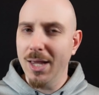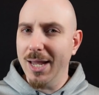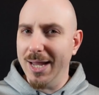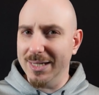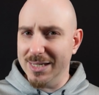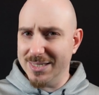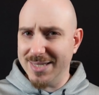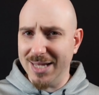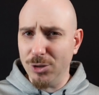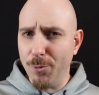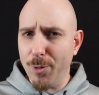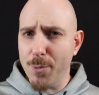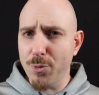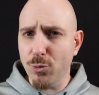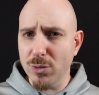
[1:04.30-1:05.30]
Ed è stato
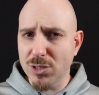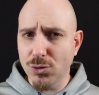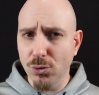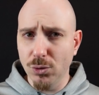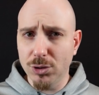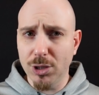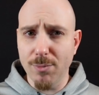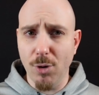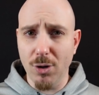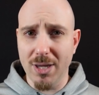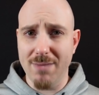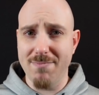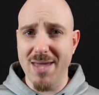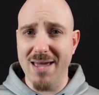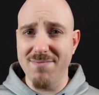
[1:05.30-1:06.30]
proprio quest'ultimo
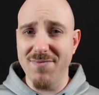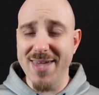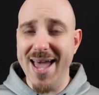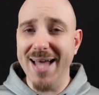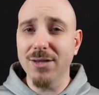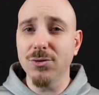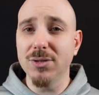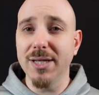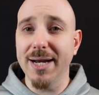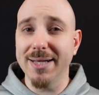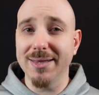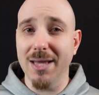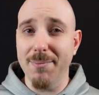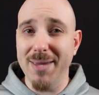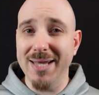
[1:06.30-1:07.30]
che mi ha inviato
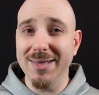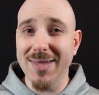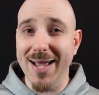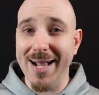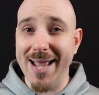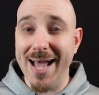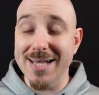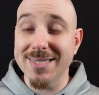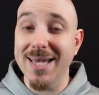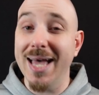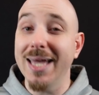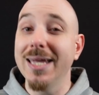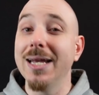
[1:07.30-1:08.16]
direttamente a casa